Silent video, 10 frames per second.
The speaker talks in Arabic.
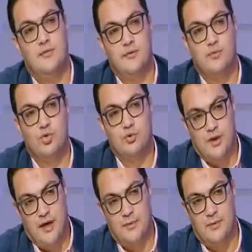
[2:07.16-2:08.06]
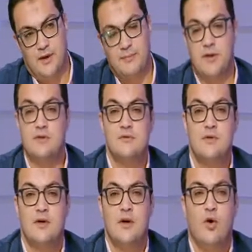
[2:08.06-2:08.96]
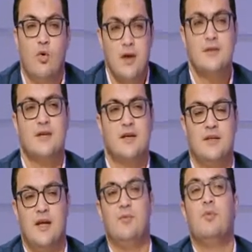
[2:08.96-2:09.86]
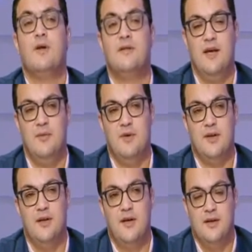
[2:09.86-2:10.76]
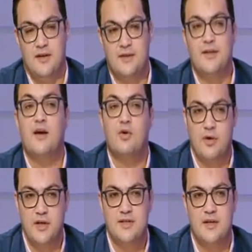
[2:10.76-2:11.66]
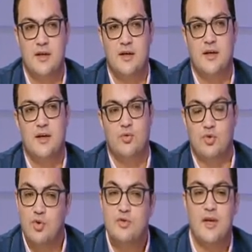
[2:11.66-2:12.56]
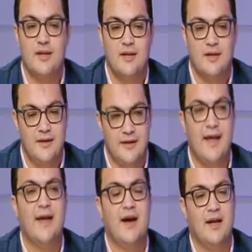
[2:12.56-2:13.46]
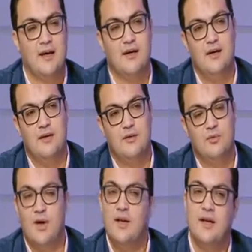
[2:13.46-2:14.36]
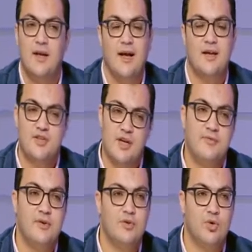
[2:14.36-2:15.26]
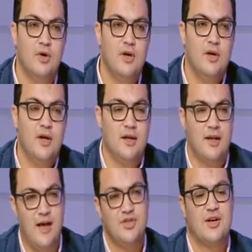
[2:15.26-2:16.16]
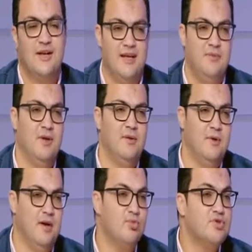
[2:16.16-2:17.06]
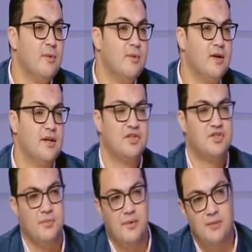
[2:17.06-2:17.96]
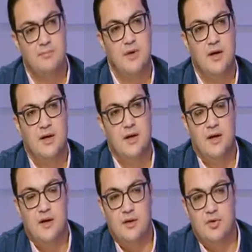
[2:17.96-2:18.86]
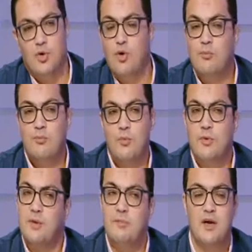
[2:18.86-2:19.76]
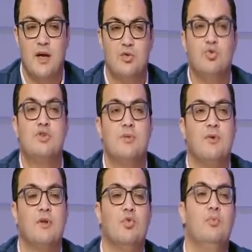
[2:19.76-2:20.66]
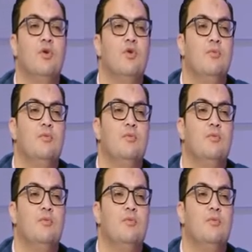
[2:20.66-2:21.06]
في بطوله العرب يا كابتن واثق انها ممكن تعمل نتائج كويسه وتوصل للنهائي على الاقل ولا لا شايف انه ال 10 لعيبه اللي ما لعبوش قبل كده الشباب انهم ممكن ما يأدوش المطلوب منهم